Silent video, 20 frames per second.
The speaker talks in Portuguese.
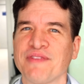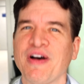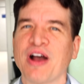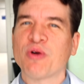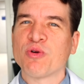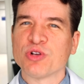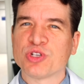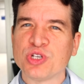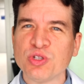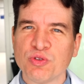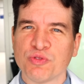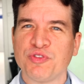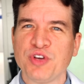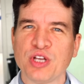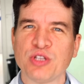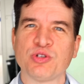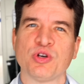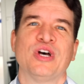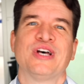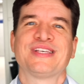vá curtindo o
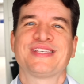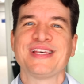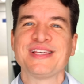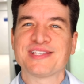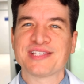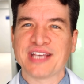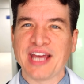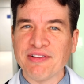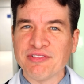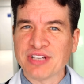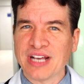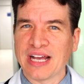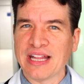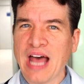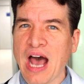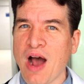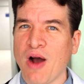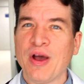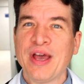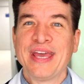vídeo, se inscreva no
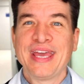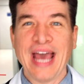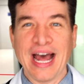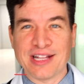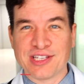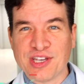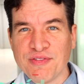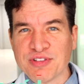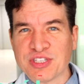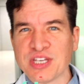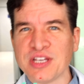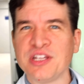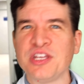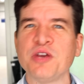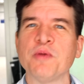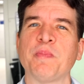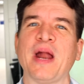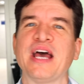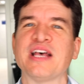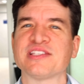canal e ative o sininho
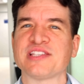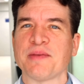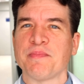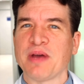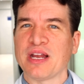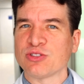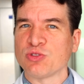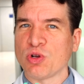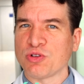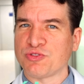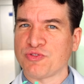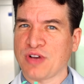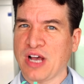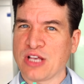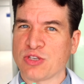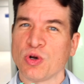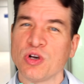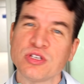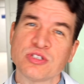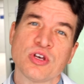para receber as
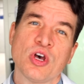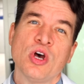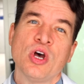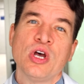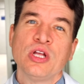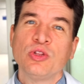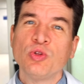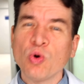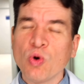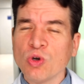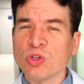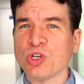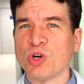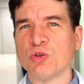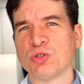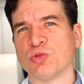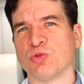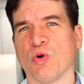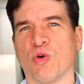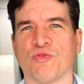notificações do
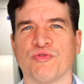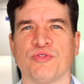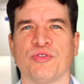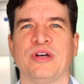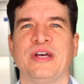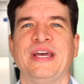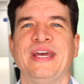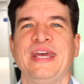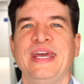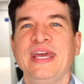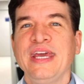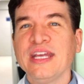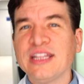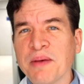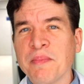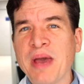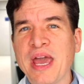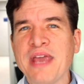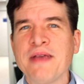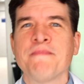conteúdo novo. E
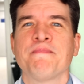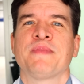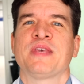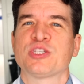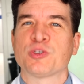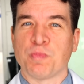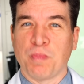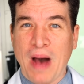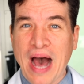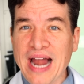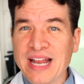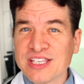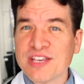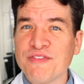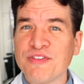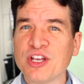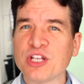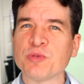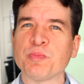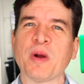também espalhe esse
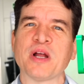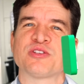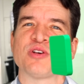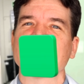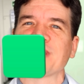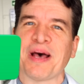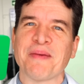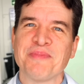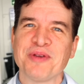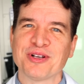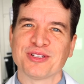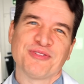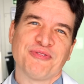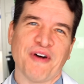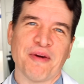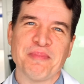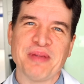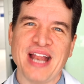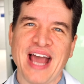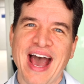vídeo para seus amigos e
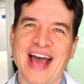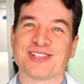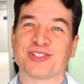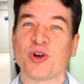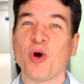familiares.